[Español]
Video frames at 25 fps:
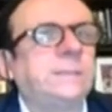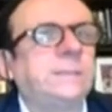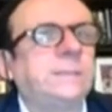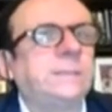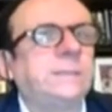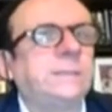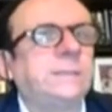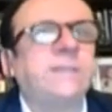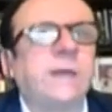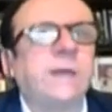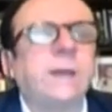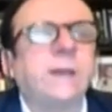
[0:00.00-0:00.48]

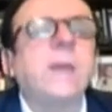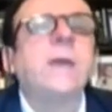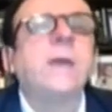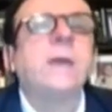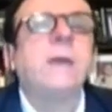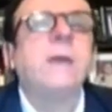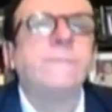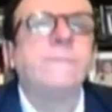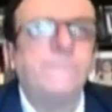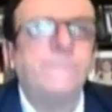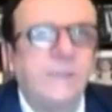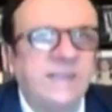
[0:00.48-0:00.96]
tiene que
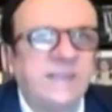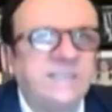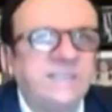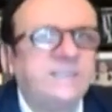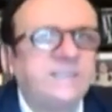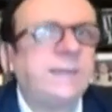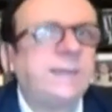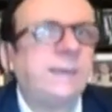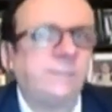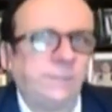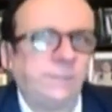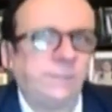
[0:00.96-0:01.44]
estar
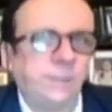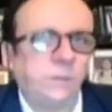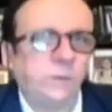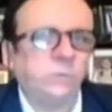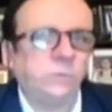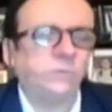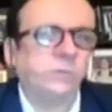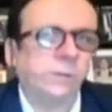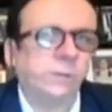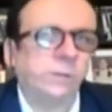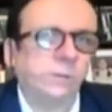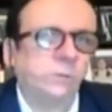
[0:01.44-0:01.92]
presente en
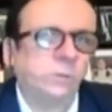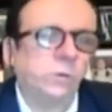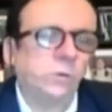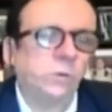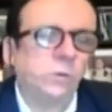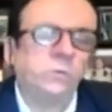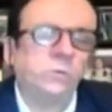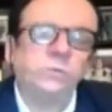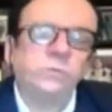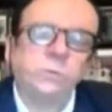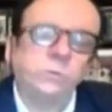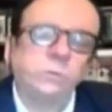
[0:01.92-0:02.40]
los
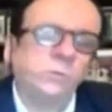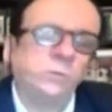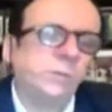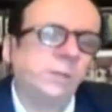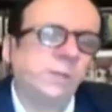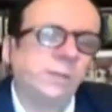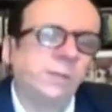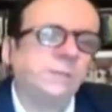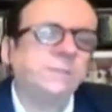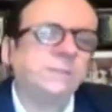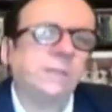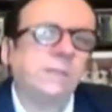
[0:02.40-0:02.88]
territorios y no
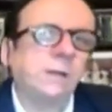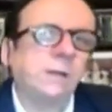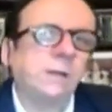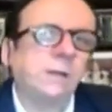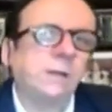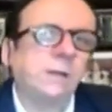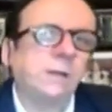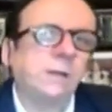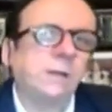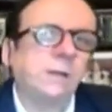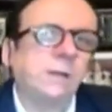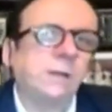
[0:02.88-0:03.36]
tiene que estar
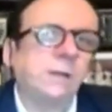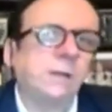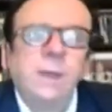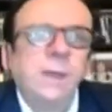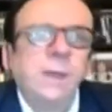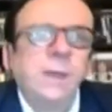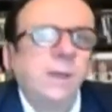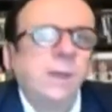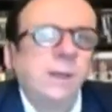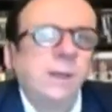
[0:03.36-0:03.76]
ausente.